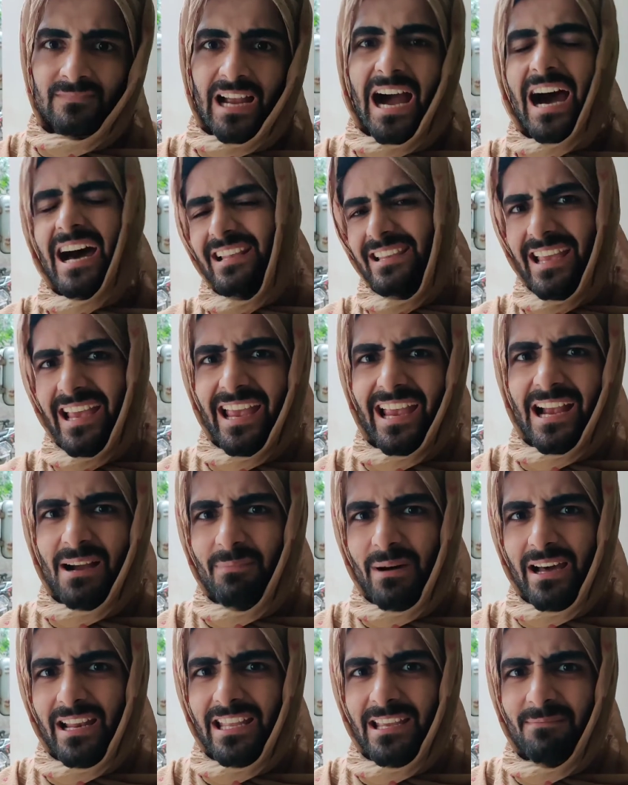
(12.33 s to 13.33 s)
कहाँ से आएगा
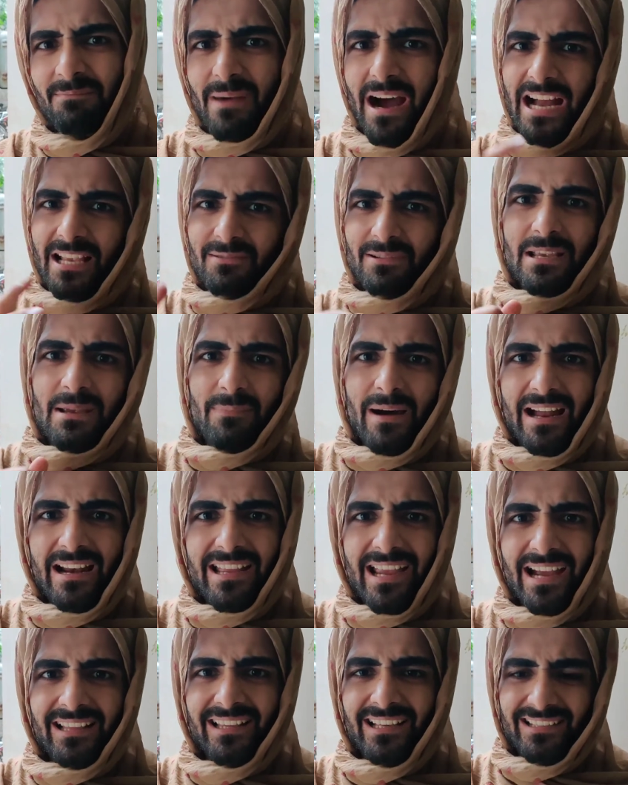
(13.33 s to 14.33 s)
पानी पाँच बजे
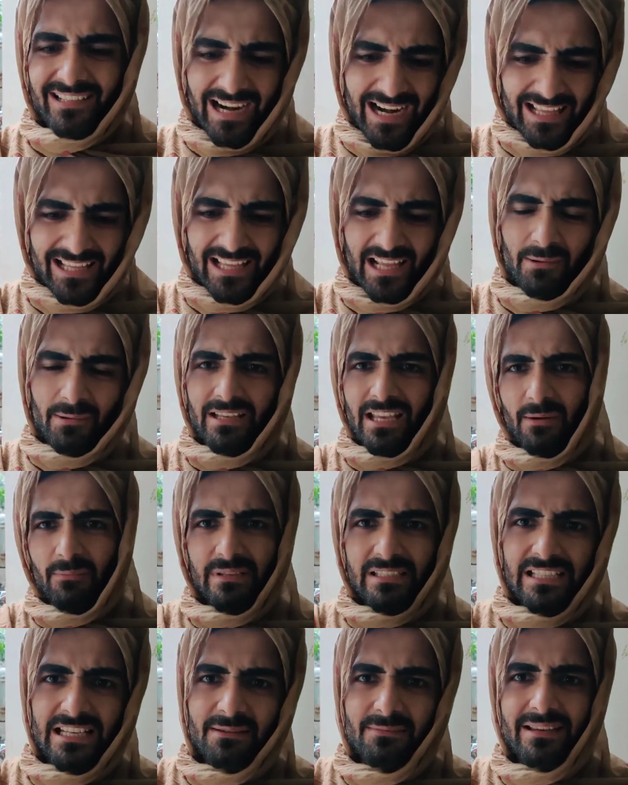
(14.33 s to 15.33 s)
पानी आता है साढ़े ग्यारह बजे आप
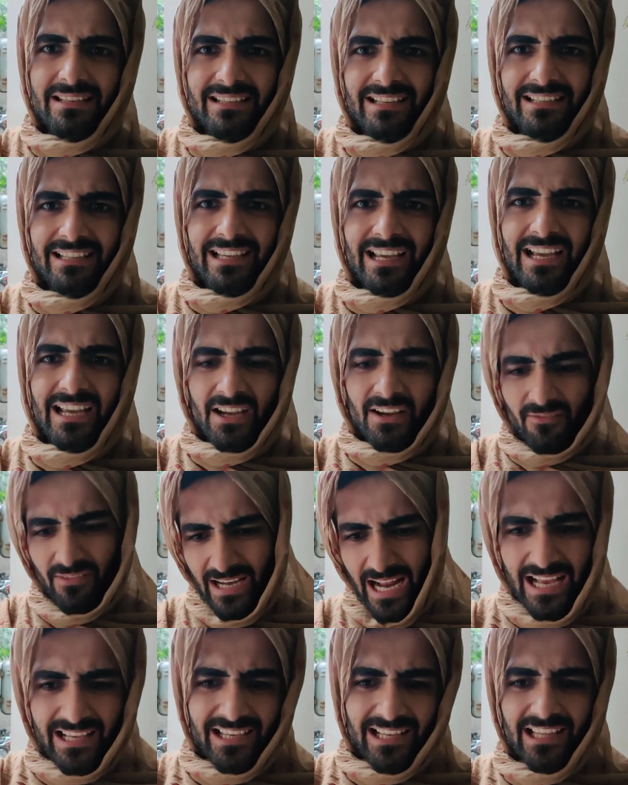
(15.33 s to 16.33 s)
बिजली भेज देते हैं
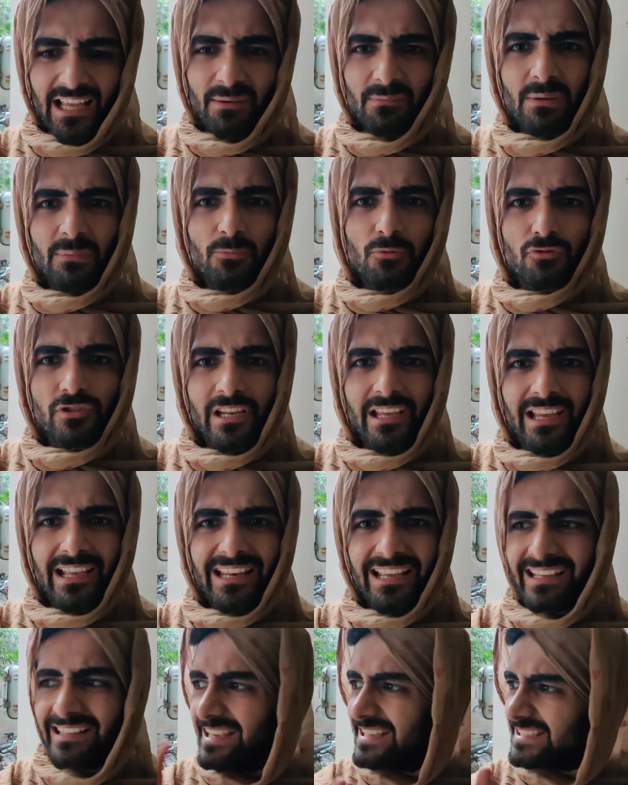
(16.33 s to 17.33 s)
फिर आ जाते हैं हमसे पूछने के
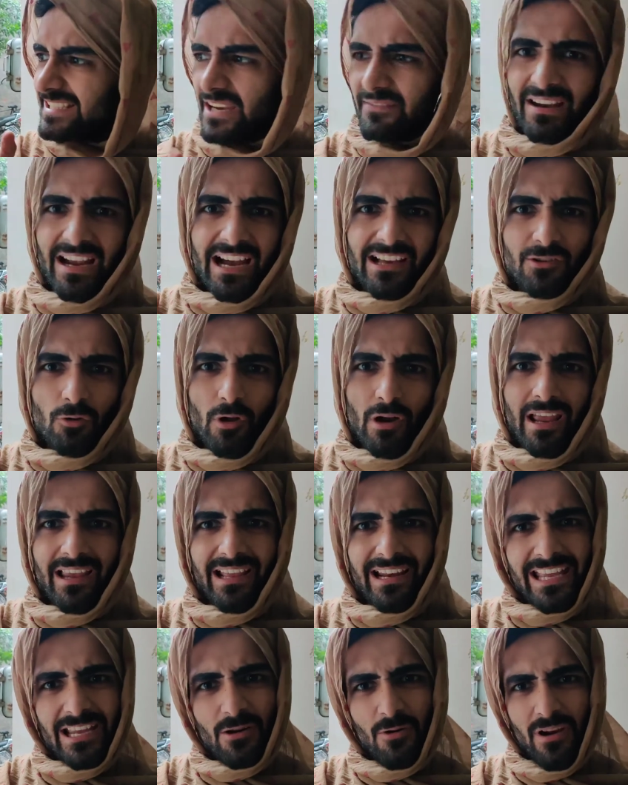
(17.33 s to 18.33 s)
लिए कि देश का विकास हो रहा है
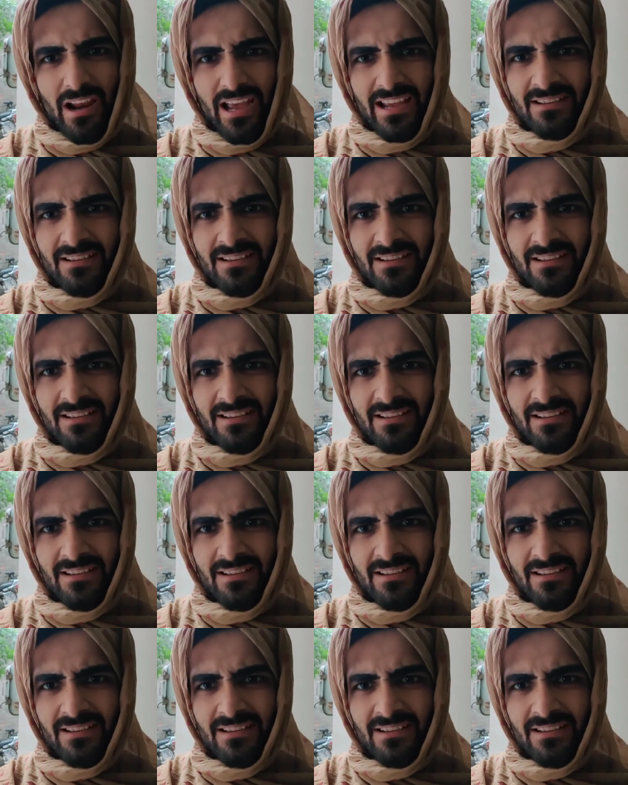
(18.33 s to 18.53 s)
कि नहीं हो रहा